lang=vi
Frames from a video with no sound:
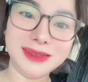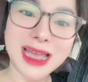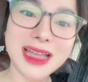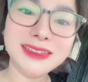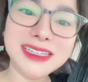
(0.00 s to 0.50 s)

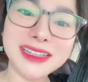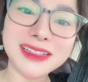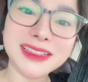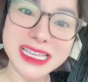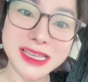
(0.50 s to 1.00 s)
anh chị
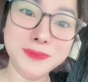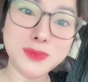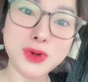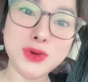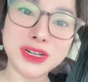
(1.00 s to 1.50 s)

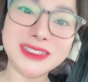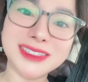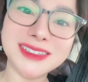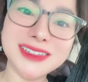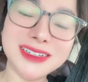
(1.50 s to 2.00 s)
tìm một luật
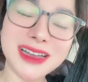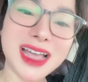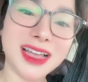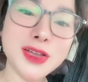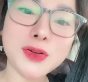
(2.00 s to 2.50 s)
sư
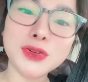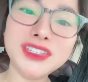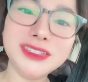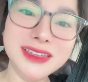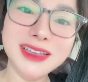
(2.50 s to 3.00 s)
á, có
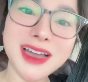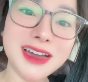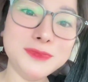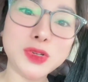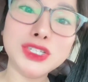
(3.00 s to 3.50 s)
trình
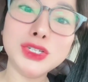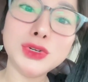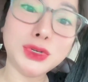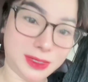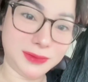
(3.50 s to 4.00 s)
hơn một
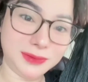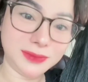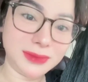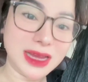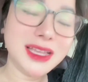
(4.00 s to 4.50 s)
chút
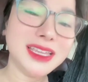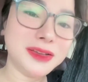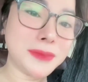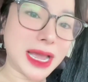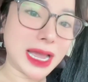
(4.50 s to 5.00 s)

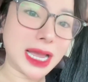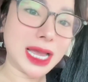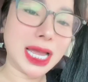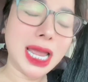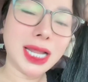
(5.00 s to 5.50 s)
nhưng
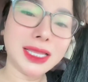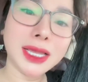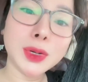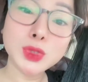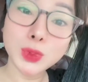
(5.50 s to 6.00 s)
mà
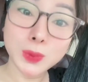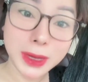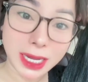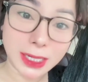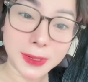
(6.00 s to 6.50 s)
theo dung
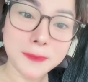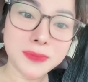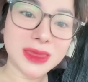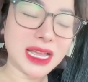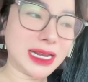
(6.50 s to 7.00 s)
biết
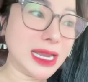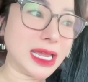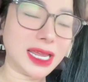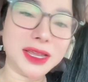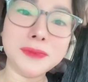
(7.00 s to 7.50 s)
là
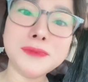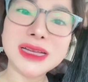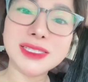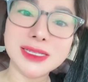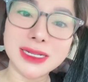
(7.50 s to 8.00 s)
để
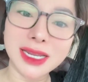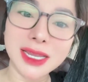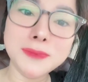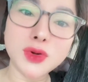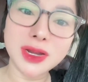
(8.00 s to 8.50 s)
mà xử
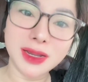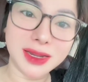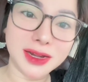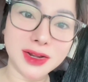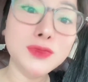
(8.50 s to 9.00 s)
lý một
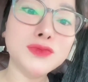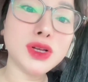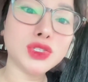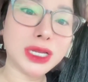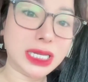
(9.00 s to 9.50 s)
người đụng
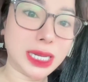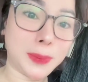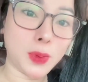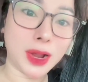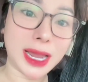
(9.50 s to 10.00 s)
vào doanh
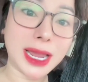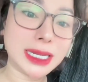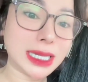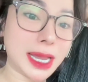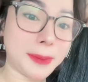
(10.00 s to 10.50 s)
nghiệp của
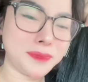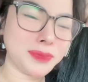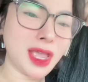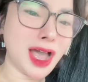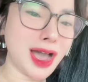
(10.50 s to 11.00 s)
anh á
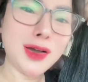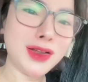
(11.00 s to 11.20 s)
khó